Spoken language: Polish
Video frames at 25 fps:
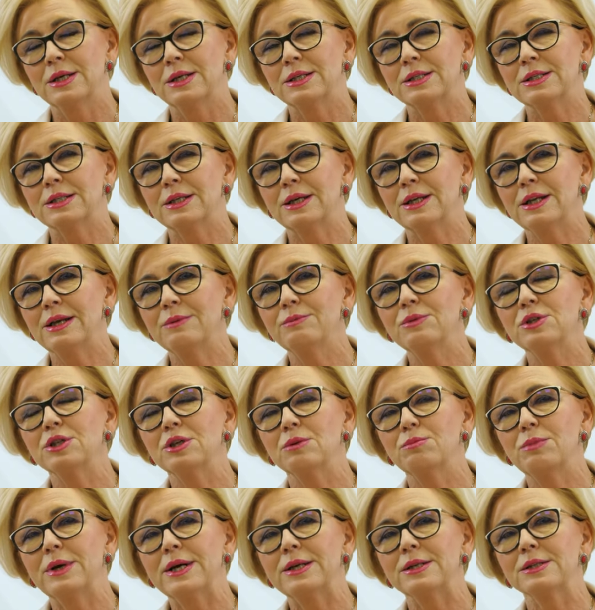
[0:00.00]
Staramy
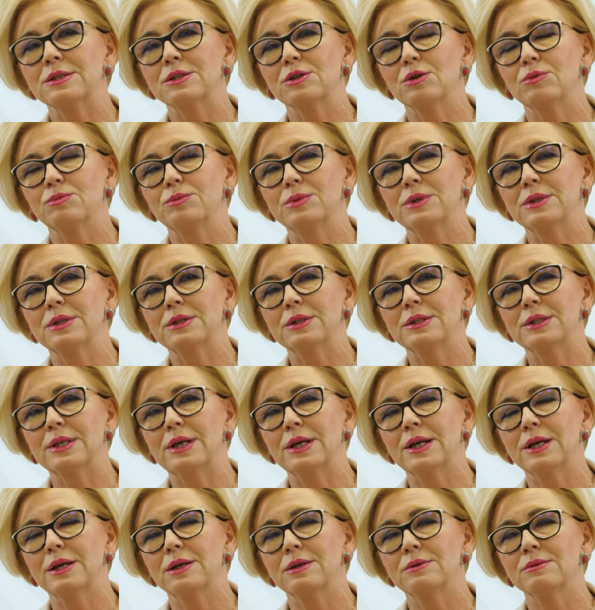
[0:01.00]
się bardzo, by
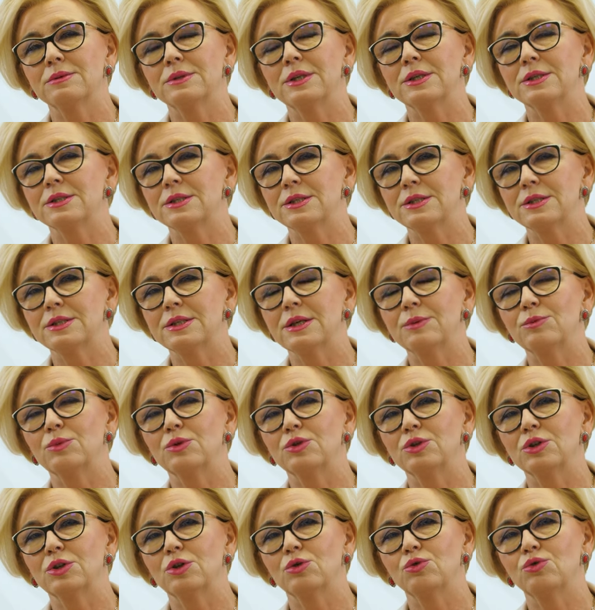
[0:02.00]
te decyzje
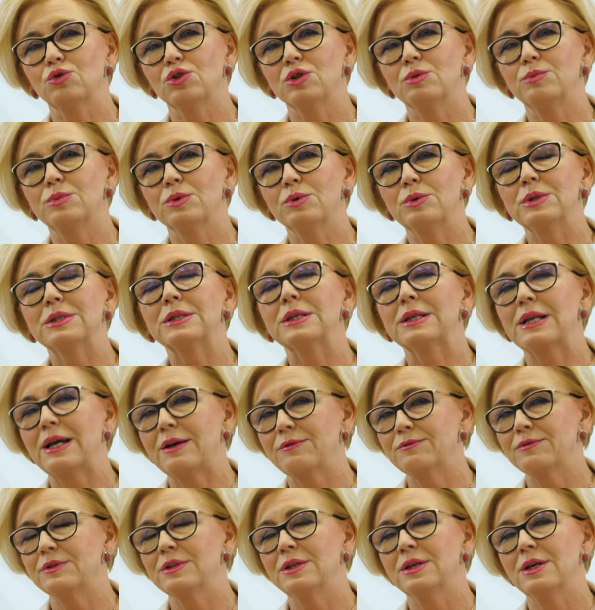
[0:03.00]
młodych ludzi były
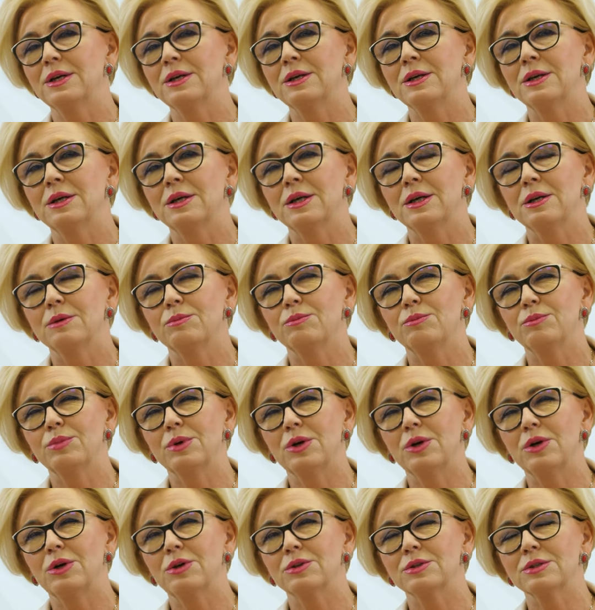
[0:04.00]
trafne,
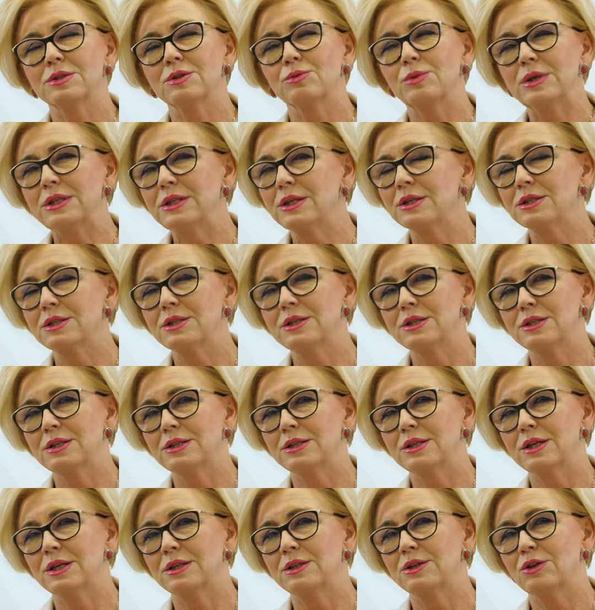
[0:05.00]
bo złe
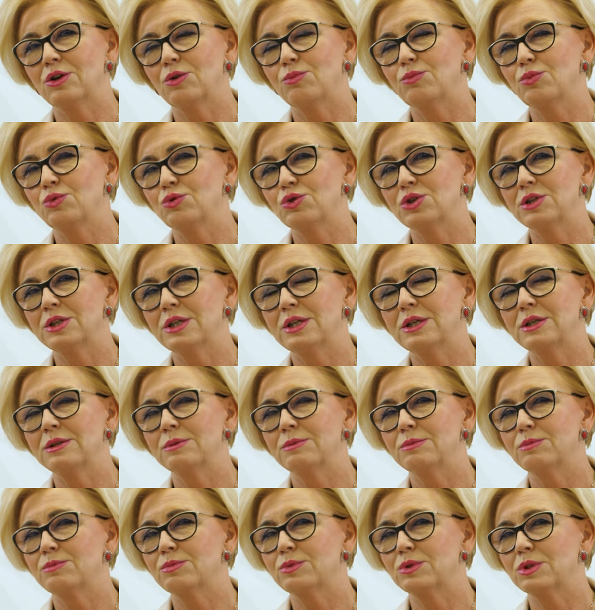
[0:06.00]
decyzje to
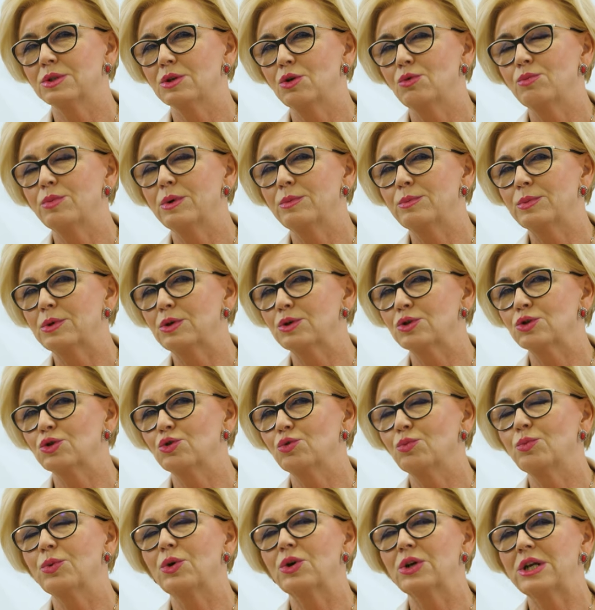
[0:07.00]
później są po
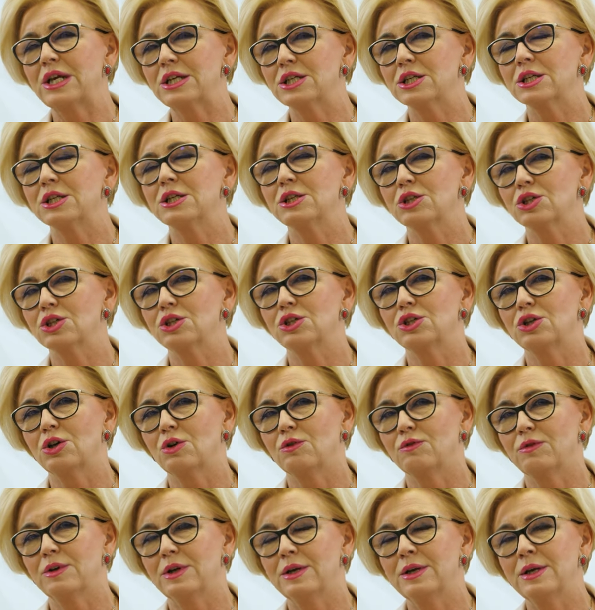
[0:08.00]
prostu porażki
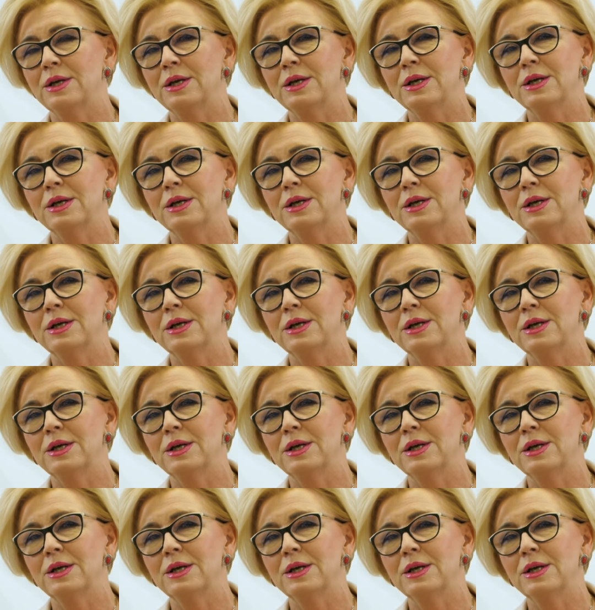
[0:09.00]
życiowe.